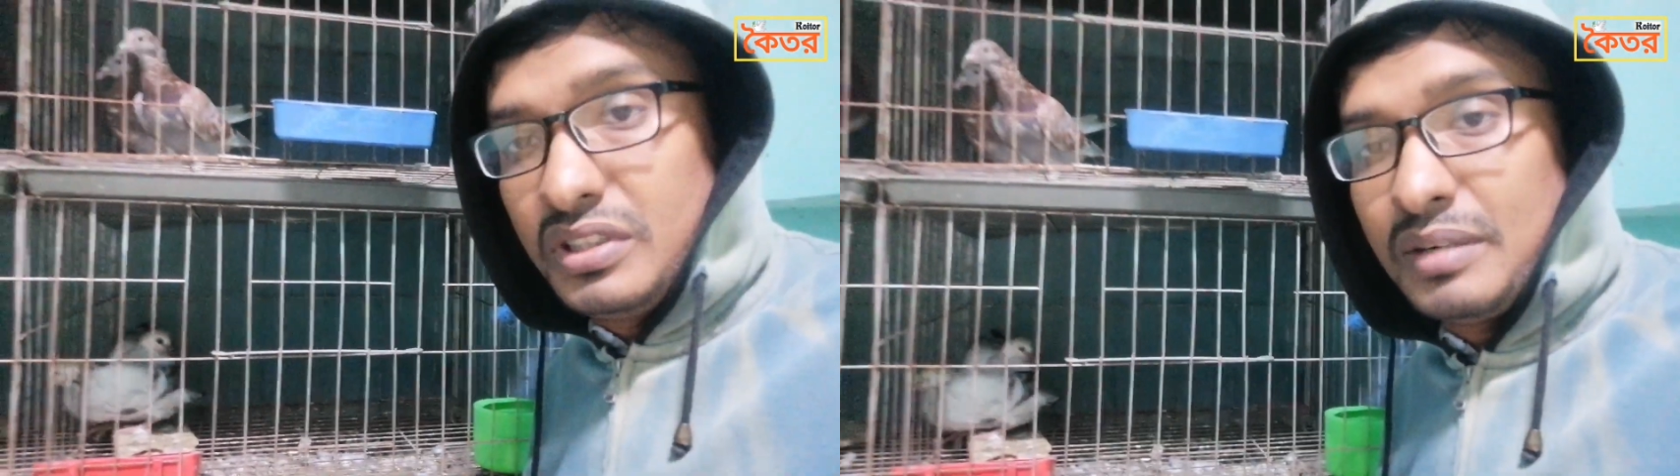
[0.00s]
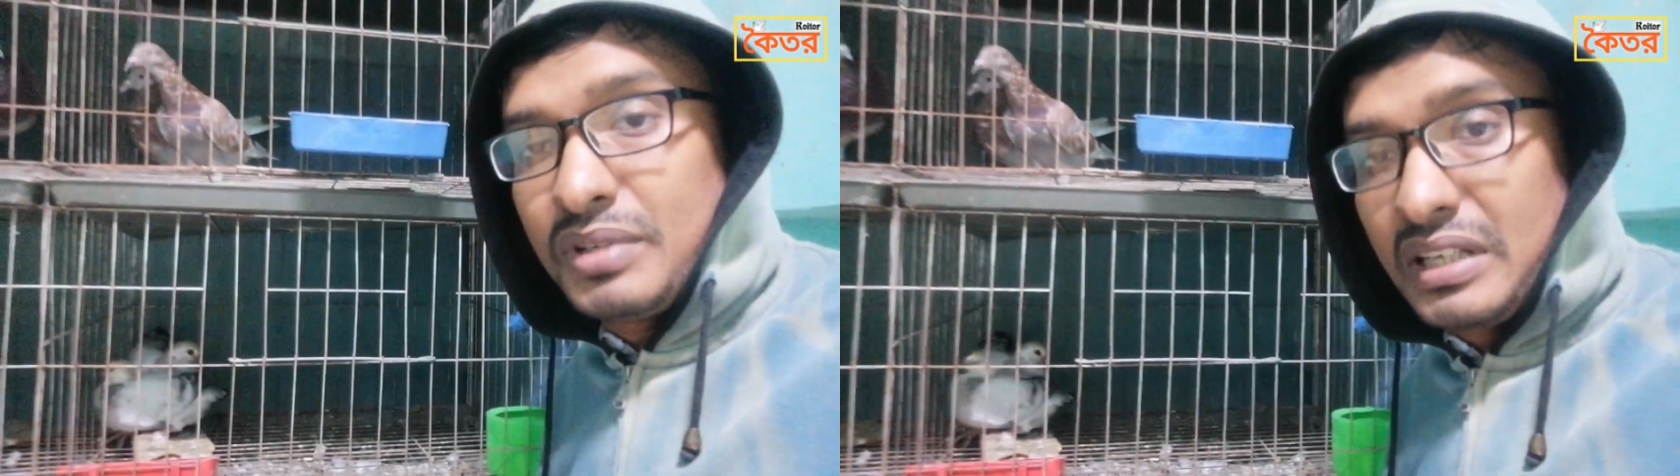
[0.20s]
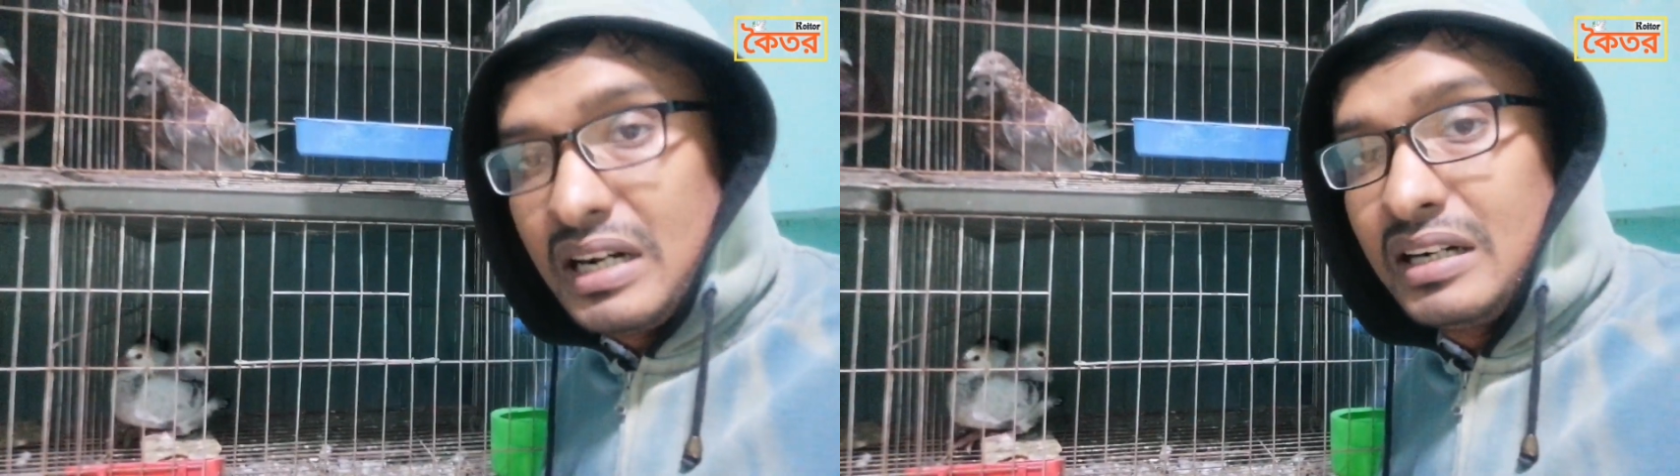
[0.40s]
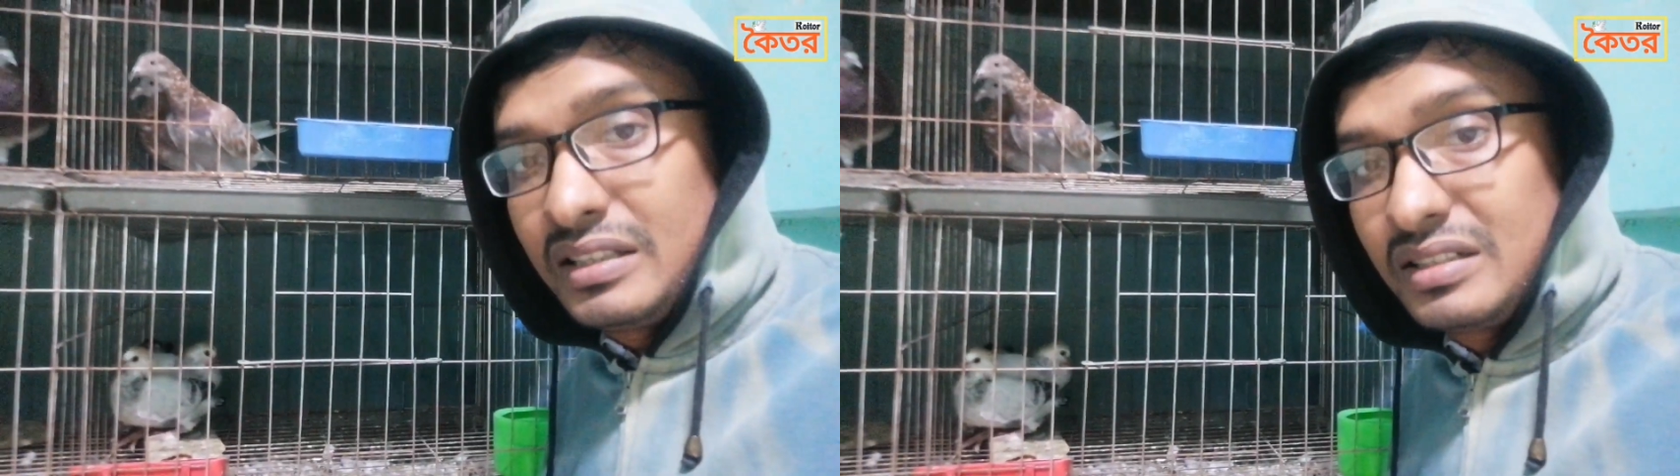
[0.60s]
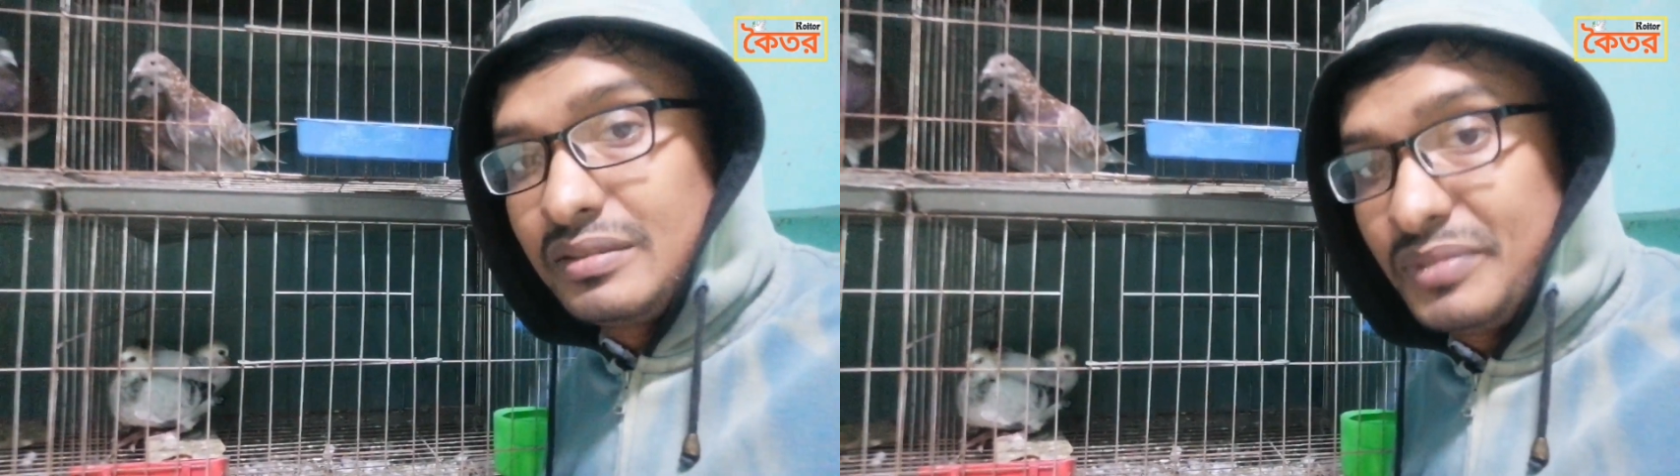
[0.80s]
যদি আমরা
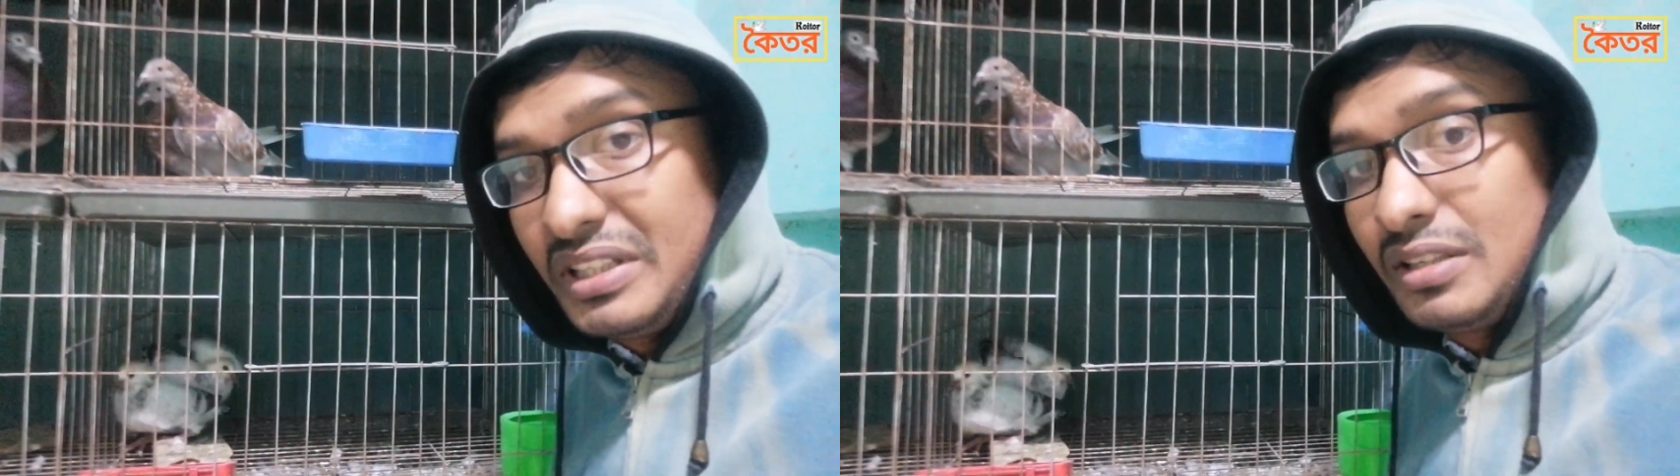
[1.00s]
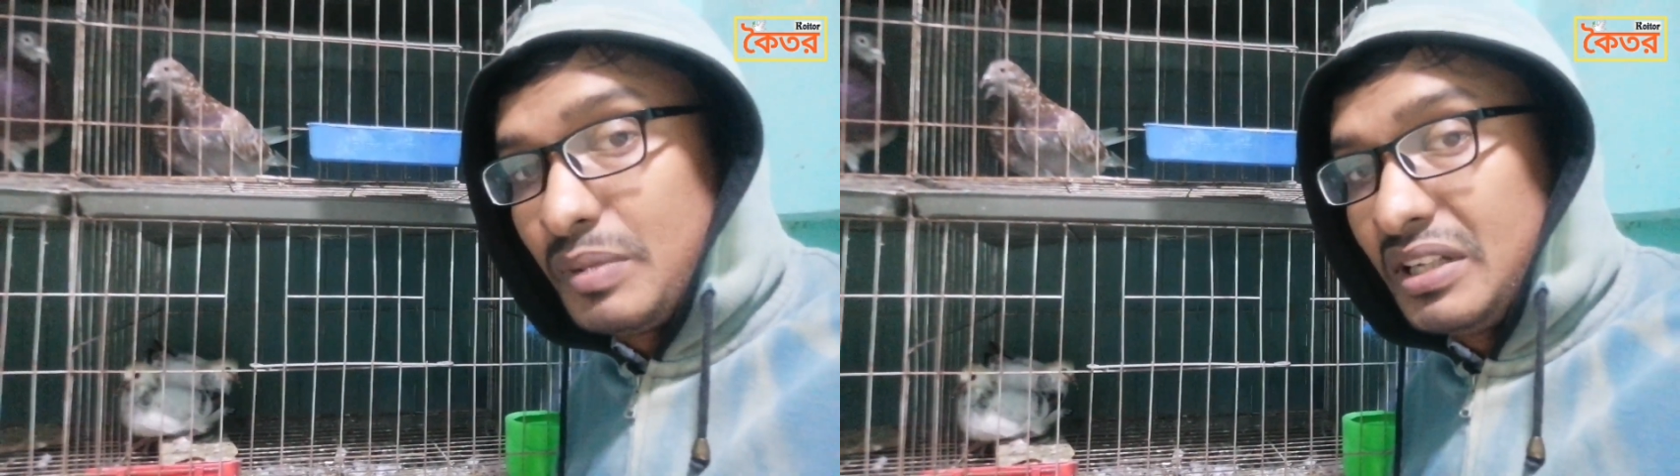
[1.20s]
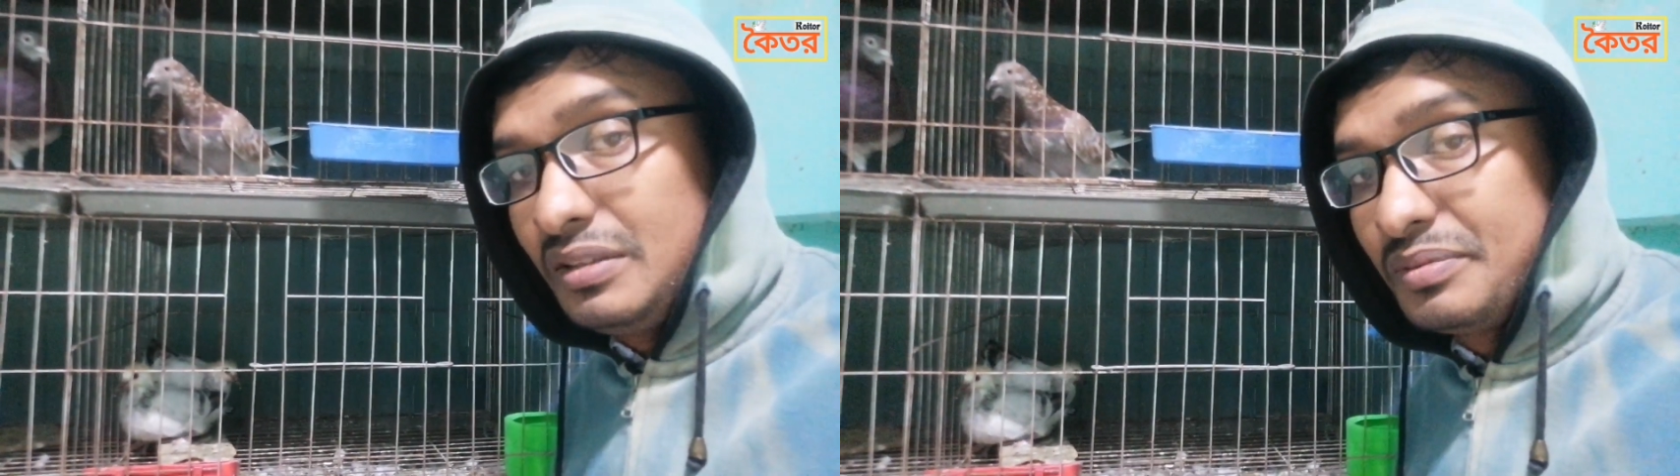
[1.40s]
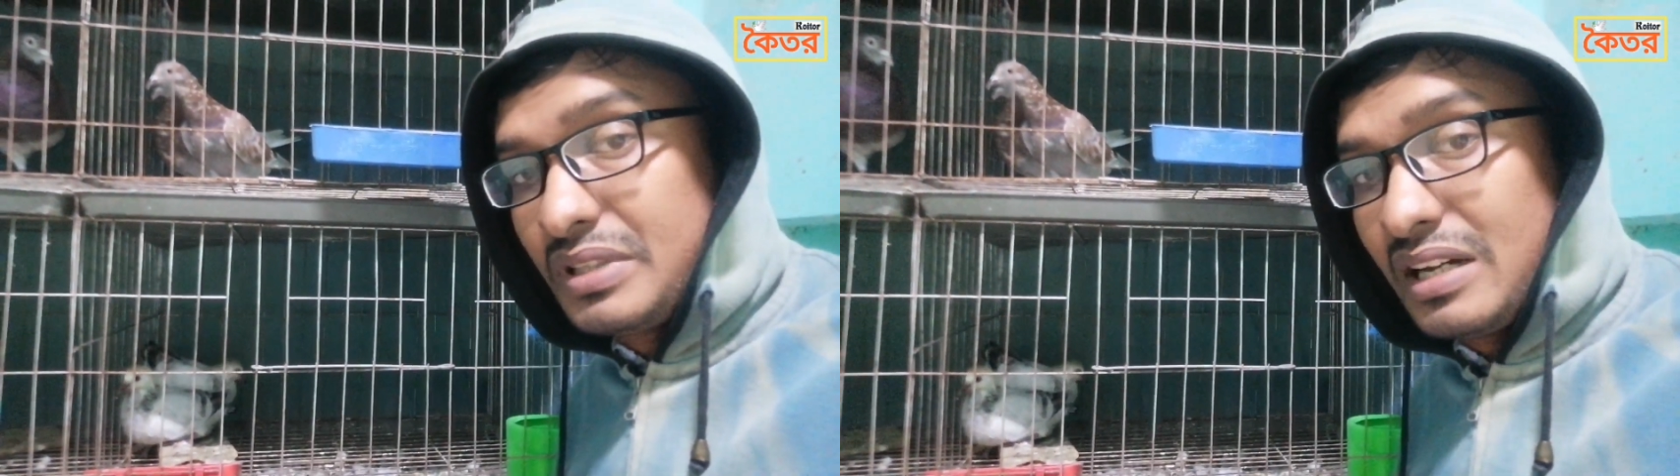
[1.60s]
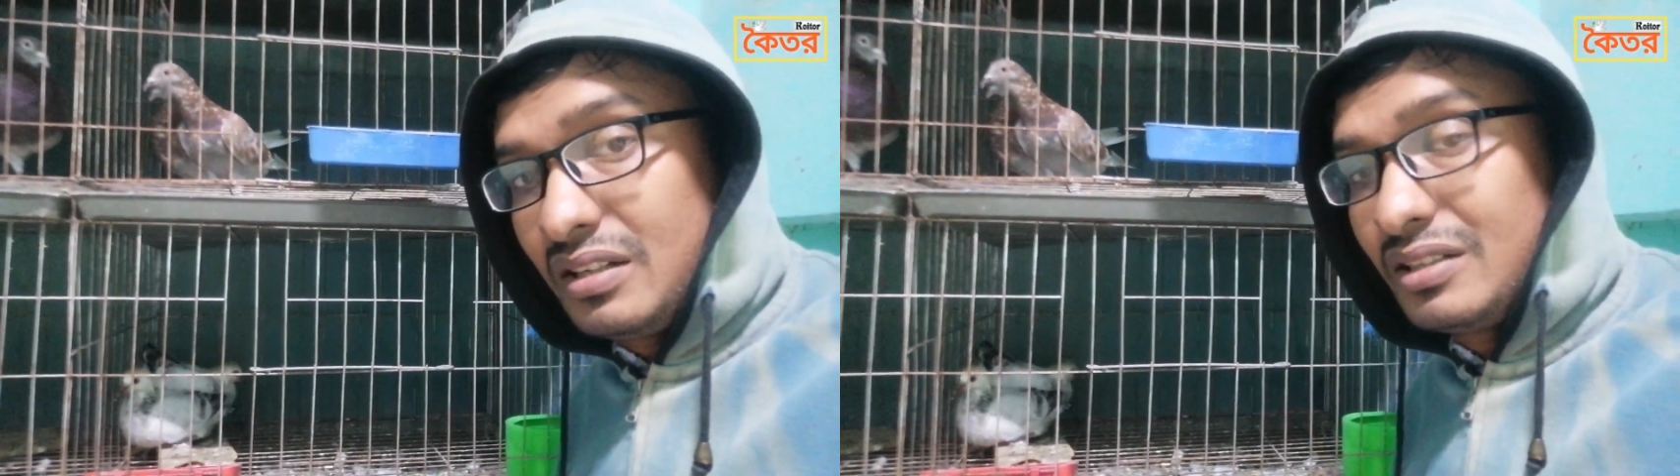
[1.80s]
কাঠ দিতে পারি
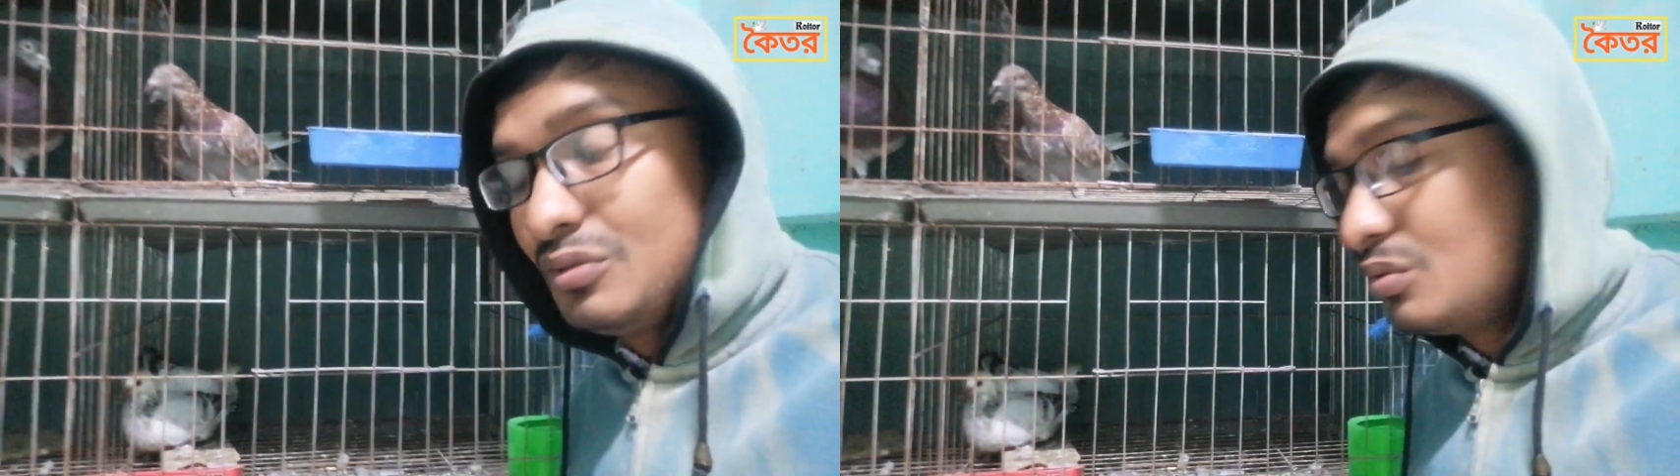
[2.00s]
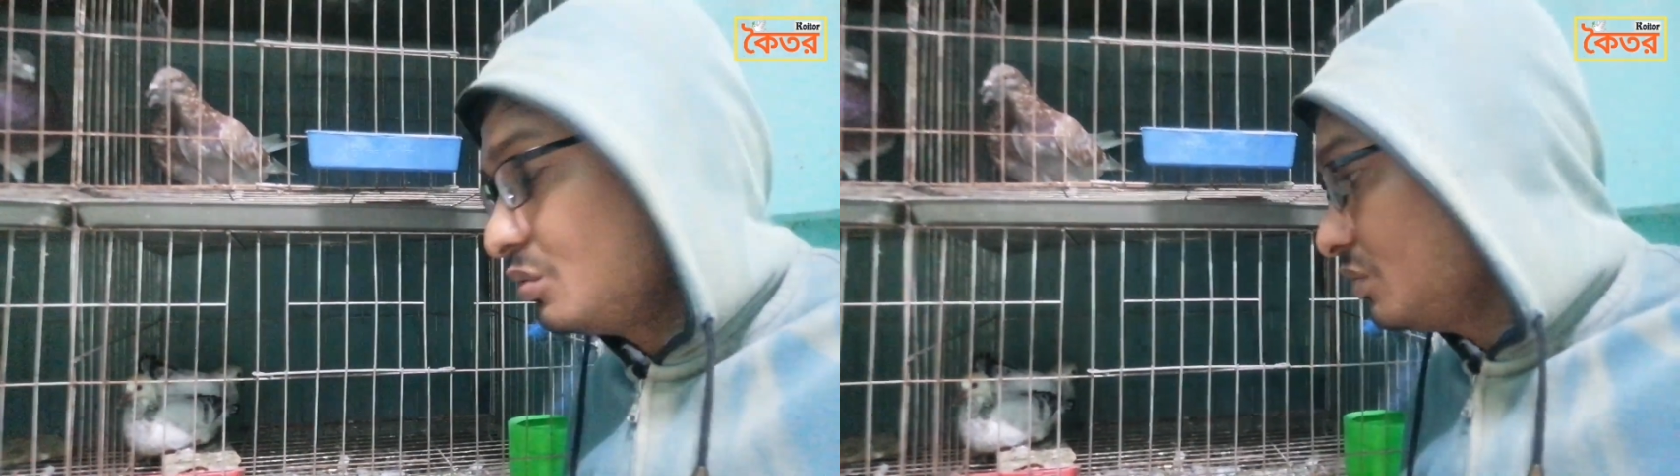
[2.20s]
তাহলে কিন্তু